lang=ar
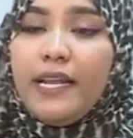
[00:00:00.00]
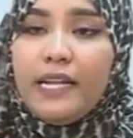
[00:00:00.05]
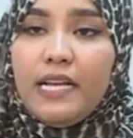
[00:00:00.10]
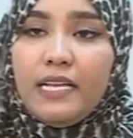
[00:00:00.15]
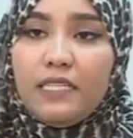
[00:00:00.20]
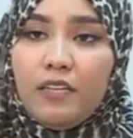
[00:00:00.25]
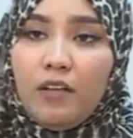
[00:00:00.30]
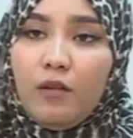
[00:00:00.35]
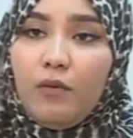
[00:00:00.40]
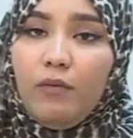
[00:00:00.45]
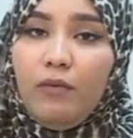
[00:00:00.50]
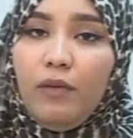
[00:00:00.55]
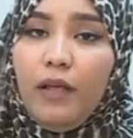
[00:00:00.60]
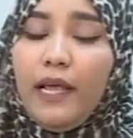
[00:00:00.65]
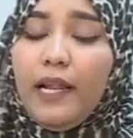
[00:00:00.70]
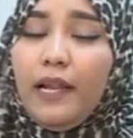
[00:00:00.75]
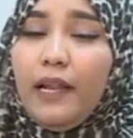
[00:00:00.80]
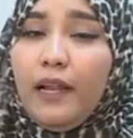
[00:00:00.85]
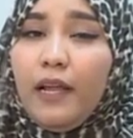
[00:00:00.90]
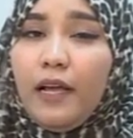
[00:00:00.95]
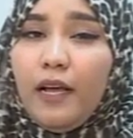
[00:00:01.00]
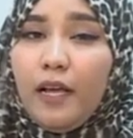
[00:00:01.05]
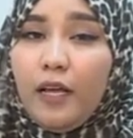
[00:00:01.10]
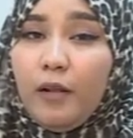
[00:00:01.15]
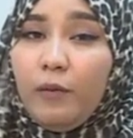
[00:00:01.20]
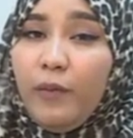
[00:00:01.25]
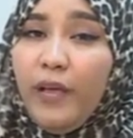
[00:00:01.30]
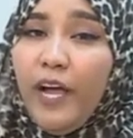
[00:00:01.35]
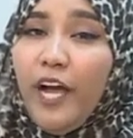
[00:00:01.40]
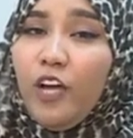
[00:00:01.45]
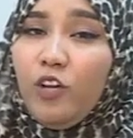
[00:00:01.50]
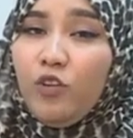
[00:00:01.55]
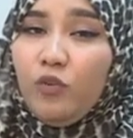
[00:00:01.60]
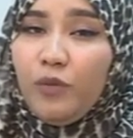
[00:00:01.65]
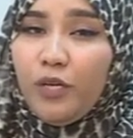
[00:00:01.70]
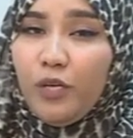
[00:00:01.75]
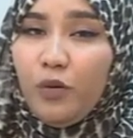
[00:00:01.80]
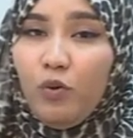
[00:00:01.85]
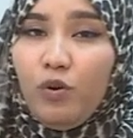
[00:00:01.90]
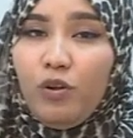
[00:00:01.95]
الناس اللي
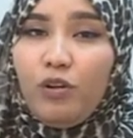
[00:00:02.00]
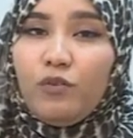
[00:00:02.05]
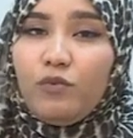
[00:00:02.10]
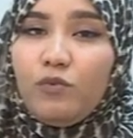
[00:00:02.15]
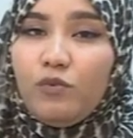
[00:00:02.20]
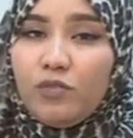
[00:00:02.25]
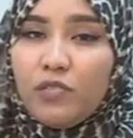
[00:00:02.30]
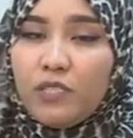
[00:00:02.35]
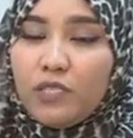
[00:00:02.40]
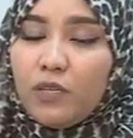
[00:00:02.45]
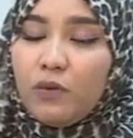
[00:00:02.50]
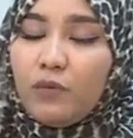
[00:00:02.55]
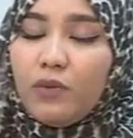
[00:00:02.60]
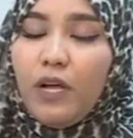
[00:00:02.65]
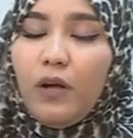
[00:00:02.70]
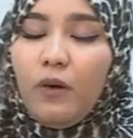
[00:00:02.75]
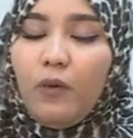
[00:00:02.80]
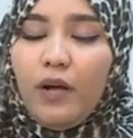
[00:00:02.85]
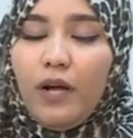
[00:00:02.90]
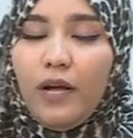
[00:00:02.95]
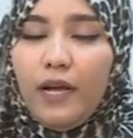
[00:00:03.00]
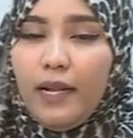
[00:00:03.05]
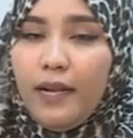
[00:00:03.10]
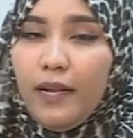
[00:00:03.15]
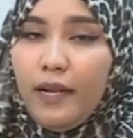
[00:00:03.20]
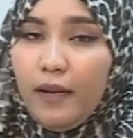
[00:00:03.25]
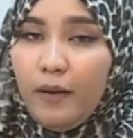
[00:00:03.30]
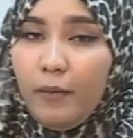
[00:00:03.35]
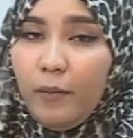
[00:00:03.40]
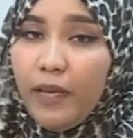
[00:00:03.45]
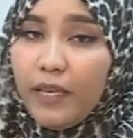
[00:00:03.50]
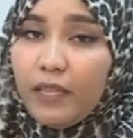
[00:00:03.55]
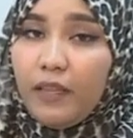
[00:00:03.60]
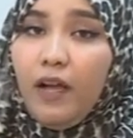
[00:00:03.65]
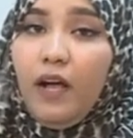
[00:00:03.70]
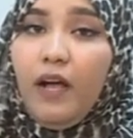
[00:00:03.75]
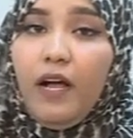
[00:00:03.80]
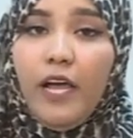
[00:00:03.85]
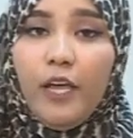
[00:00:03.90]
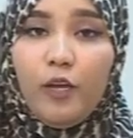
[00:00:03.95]
بيعانوا من كل الرؤوس السوداء
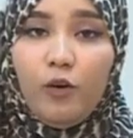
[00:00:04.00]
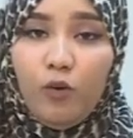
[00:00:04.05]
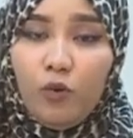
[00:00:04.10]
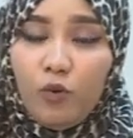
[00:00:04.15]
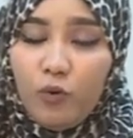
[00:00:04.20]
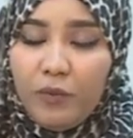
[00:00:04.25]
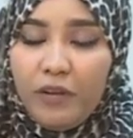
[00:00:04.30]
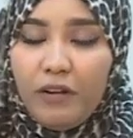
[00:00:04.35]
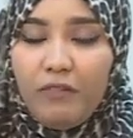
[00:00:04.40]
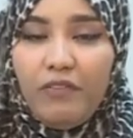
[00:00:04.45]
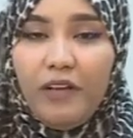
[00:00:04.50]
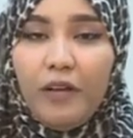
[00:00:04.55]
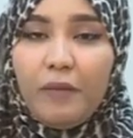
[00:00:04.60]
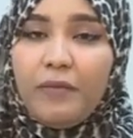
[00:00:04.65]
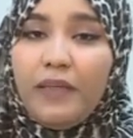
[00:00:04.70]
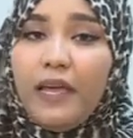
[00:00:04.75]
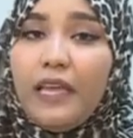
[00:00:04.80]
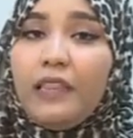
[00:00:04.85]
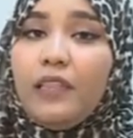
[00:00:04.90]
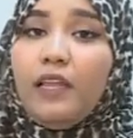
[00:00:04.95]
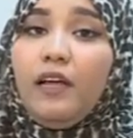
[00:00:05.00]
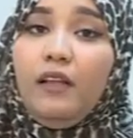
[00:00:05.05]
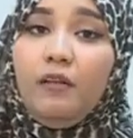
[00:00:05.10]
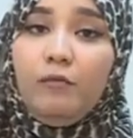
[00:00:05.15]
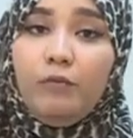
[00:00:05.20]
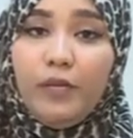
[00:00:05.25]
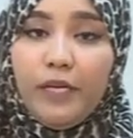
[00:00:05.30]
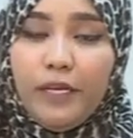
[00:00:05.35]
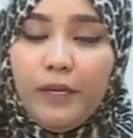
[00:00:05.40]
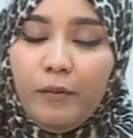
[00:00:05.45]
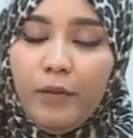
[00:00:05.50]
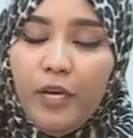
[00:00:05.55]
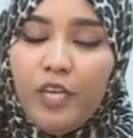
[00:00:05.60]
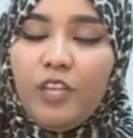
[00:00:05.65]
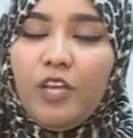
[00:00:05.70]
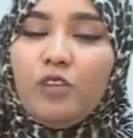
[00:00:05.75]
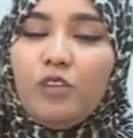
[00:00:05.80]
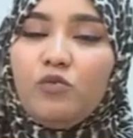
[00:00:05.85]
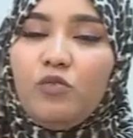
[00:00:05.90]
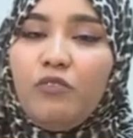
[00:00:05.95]
والبيضاء هيكونوا من الفئه بتاعتنا
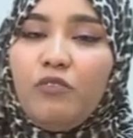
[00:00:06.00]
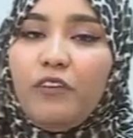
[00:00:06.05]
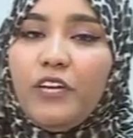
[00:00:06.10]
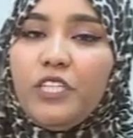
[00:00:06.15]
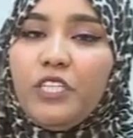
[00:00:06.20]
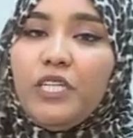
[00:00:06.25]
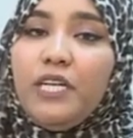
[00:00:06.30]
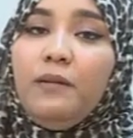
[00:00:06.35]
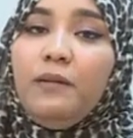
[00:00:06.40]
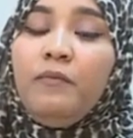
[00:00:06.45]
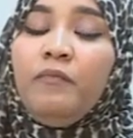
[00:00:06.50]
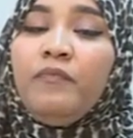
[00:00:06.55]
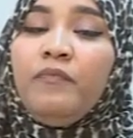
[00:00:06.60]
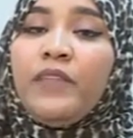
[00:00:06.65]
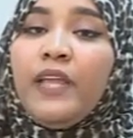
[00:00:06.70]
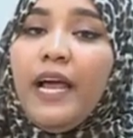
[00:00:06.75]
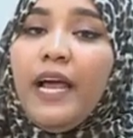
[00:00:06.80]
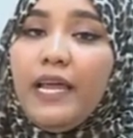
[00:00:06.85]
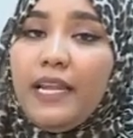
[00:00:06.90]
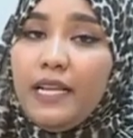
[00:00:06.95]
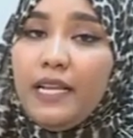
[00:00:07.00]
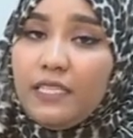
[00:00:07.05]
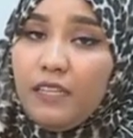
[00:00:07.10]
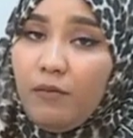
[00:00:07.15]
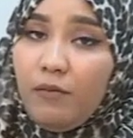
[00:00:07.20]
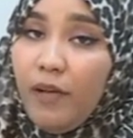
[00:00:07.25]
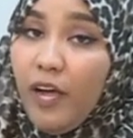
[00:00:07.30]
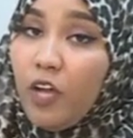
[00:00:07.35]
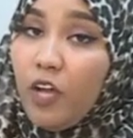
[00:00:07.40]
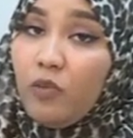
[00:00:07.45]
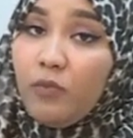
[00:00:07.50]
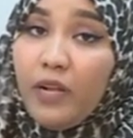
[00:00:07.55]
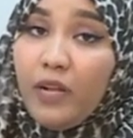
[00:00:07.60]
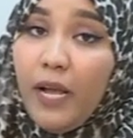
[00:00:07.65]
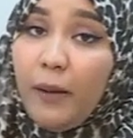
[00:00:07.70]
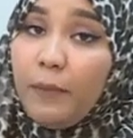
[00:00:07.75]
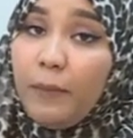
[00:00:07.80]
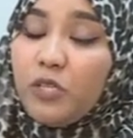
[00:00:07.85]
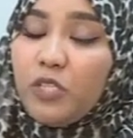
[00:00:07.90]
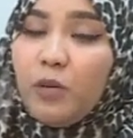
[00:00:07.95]
بيحتاجوا الفيشل الناس اللي بيعانوا
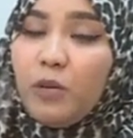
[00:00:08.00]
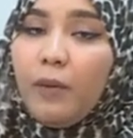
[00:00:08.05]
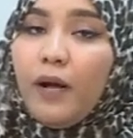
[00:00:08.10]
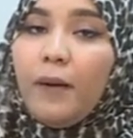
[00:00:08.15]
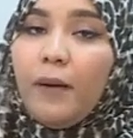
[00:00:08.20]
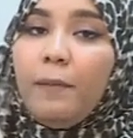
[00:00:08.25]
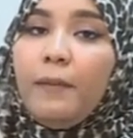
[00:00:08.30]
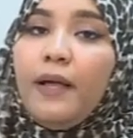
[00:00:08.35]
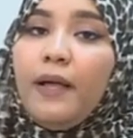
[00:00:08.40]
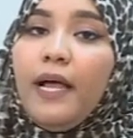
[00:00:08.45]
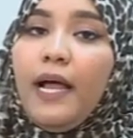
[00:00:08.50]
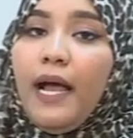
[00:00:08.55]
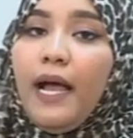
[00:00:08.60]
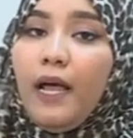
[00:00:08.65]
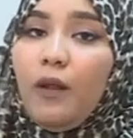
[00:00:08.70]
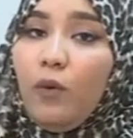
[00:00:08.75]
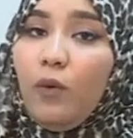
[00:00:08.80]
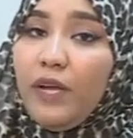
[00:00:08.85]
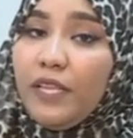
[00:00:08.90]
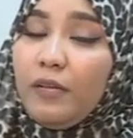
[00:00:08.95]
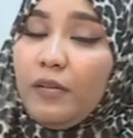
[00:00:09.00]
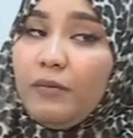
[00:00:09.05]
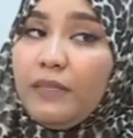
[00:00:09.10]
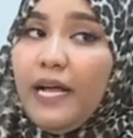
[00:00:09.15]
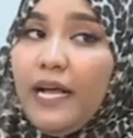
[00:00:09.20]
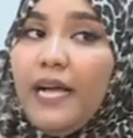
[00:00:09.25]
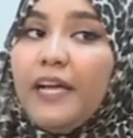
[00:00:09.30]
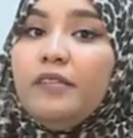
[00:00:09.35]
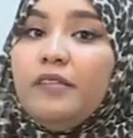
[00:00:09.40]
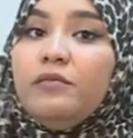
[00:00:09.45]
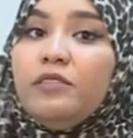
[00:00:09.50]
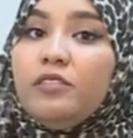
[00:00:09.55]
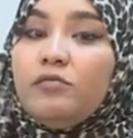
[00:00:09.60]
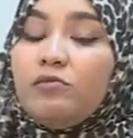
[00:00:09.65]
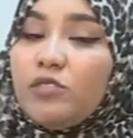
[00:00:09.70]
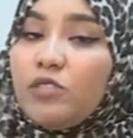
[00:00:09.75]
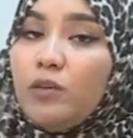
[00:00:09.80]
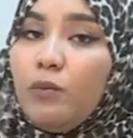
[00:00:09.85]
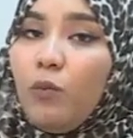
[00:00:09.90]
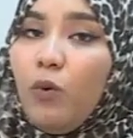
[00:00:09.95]
من حبة شباب الوحدة اللي بتعاني من
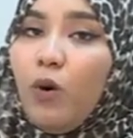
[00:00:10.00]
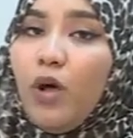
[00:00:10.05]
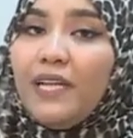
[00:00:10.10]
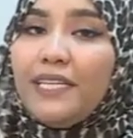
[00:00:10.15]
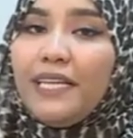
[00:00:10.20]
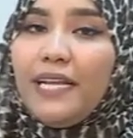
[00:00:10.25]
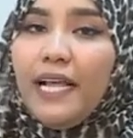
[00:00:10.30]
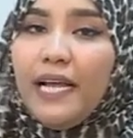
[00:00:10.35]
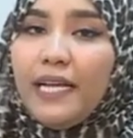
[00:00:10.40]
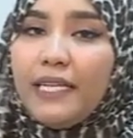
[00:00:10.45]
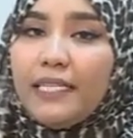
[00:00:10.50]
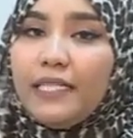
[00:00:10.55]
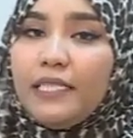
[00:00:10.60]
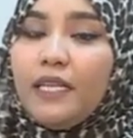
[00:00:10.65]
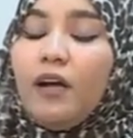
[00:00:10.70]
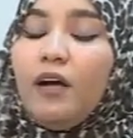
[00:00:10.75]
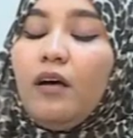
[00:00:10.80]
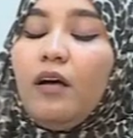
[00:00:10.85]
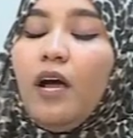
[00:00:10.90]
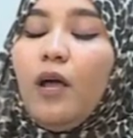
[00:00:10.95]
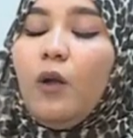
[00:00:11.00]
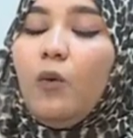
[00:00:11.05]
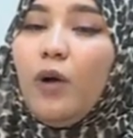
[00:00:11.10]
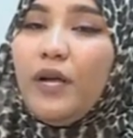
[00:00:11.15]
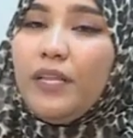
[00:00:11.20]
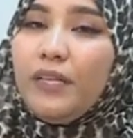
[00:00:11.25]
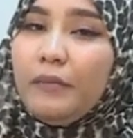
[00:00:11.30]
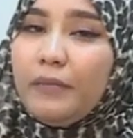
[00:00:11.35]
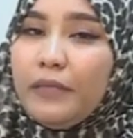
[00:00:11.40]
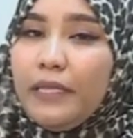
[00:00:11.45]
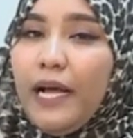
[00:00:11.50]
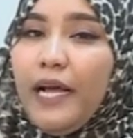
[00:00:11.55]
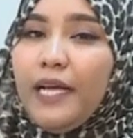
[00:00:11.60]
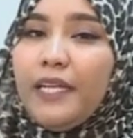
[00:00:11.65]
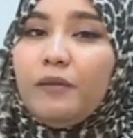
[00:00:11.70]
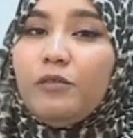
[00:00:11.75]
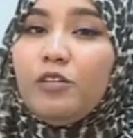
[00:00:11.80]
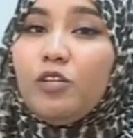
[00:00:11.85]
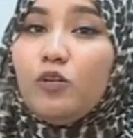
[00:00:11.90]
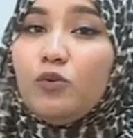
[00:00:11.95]
التصبغات العنيدة الوحدة اللي
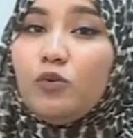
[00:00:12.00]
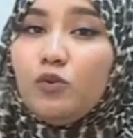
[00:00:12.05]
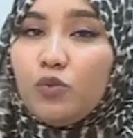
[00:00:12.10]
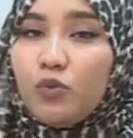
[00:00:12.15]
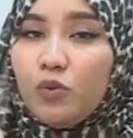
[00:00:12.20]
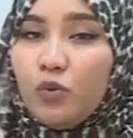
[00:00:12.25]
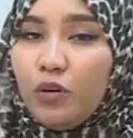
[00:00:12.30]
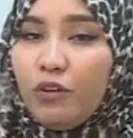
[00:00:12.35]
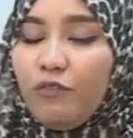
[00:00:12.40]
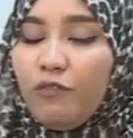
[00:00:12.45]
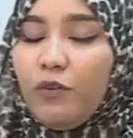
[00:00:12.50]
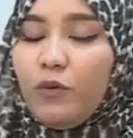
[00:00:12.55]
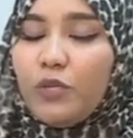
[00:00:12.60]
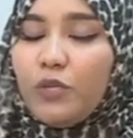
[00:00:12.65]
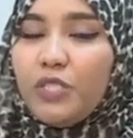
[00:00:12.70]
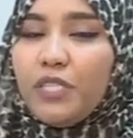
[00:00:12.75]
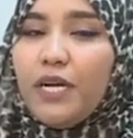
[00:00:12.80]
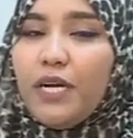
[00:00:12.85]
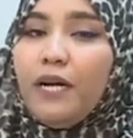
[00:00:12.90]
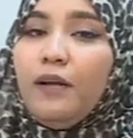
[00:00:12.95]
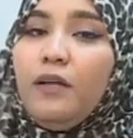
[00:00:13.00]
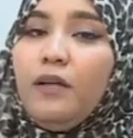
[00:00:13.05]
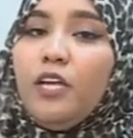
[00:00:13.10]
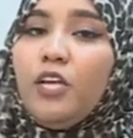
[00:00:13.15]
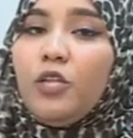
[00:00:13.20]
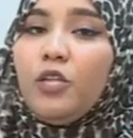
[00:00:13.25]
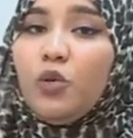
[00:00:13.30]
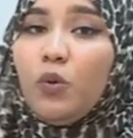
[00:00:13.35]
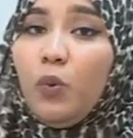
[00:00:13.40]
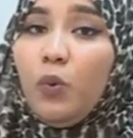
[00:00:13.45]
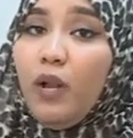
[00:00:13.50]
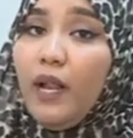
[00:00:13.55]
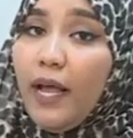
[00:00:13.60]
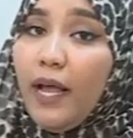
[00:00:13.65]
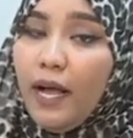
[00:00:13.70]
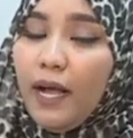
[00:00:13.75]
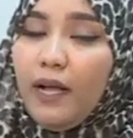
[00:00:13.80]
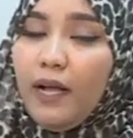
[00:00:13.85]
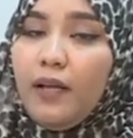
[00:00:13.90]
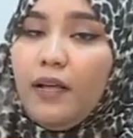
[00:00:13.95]
بتعاني من القشور اللي في وشها دي
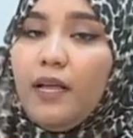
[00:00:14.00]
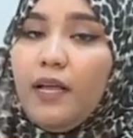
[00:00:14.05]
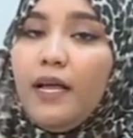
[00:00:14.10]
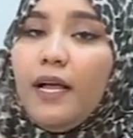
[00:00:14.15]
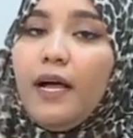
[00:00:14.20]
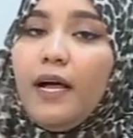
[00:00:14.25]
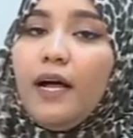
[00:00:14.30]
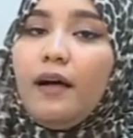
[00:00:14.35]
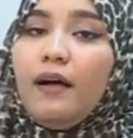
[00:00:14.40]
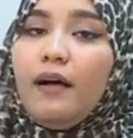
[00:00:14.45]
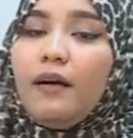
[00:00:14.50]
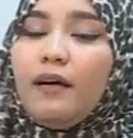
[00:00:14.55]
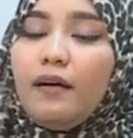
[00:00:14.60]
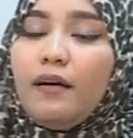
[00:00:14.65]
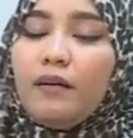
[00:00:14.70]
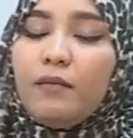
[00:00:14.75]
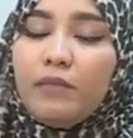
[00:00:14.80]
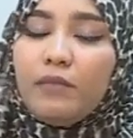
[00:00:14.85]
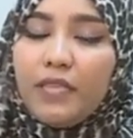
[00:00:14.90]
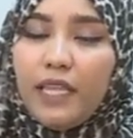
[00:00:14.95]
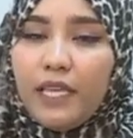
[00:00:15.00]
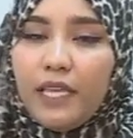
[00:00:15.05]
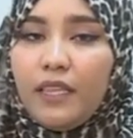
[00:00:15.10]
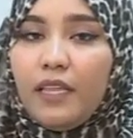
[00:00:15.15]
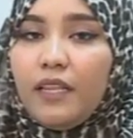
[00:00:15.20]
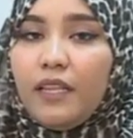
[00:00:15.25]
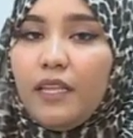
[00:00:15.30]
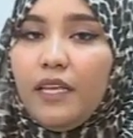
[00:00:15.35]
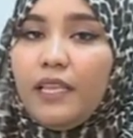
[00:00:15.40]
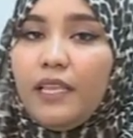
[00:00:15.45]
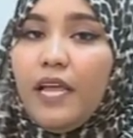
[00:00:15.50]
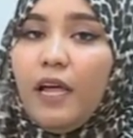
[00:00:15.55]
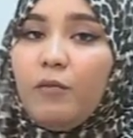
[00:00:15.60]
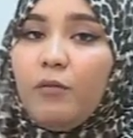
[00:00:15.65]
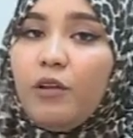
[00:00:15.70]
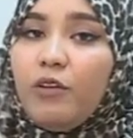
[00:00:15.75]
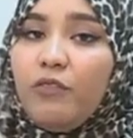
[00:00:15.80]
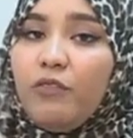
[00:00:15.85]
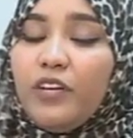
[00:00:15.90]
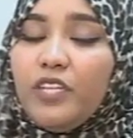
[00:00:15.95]
كلها آه، بتقدر تيجي
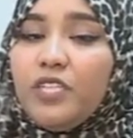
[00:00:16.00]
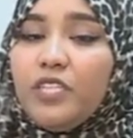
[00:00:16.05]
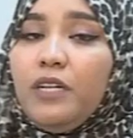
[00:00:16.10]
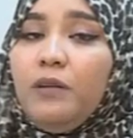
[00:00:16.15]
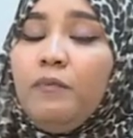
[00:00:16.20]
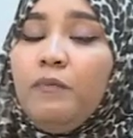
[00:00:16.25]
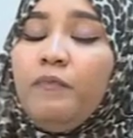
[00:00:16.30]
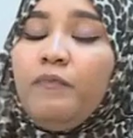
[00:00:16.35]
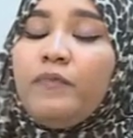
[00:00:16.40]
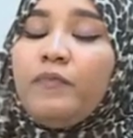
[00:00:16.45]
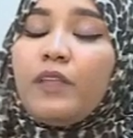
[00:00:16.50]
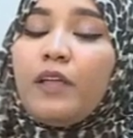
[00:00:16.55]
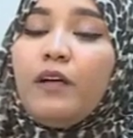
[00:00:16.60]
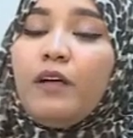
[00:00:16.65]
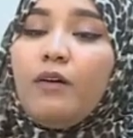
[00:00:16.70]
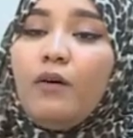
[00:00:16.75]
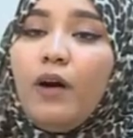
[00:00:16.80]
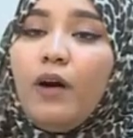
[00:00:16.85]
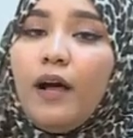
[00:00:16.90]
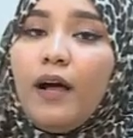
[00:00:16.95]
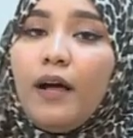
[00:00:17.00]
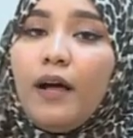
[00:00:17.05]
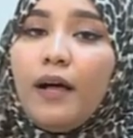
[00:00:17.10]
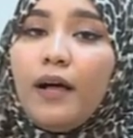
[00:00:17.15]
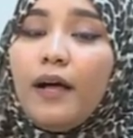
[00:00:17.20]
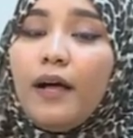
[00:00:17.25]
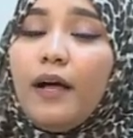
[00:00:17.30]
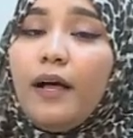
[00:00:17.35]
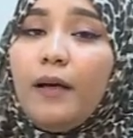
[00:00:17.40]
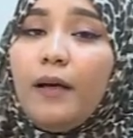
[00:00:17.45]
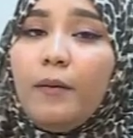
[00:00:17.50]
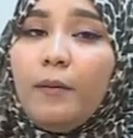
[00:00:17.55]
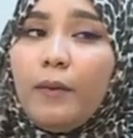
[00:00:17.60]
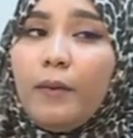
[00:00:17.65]
تعمل الفيشل آه،